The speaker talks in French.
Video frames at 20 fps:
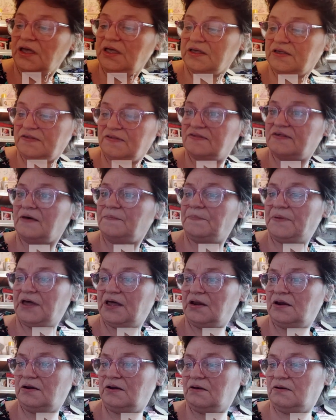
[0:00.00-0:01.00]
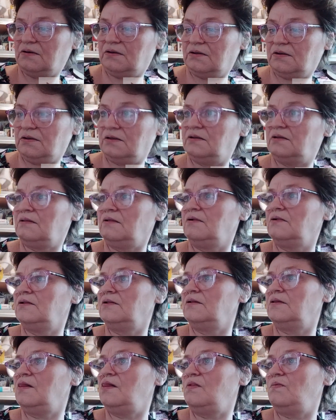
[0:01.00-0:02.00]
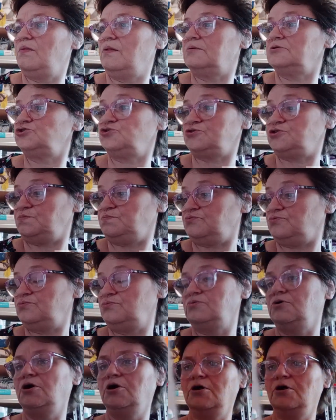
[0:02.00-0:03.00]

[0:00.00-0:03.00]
Et qui s'appelle, je bah, je sais plus,